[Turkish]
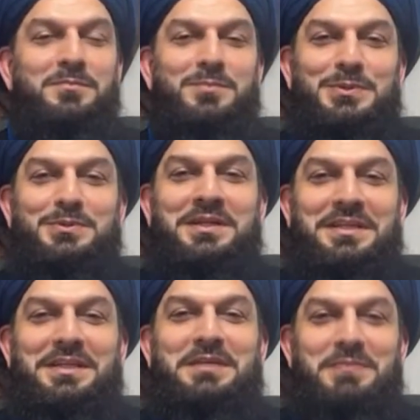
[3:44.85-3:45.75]
Bunda
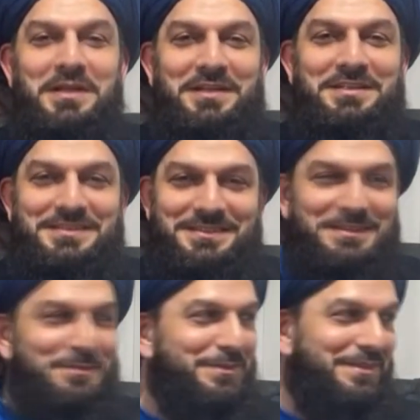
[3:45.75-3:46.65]
yine e-mail adresi
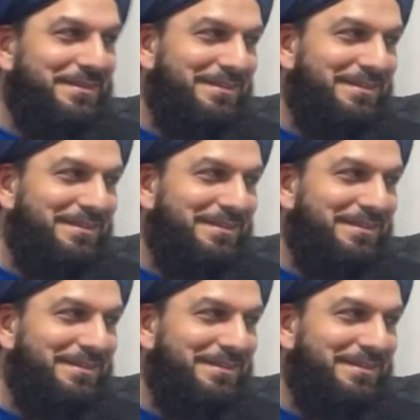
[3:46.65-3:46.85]
istemişler.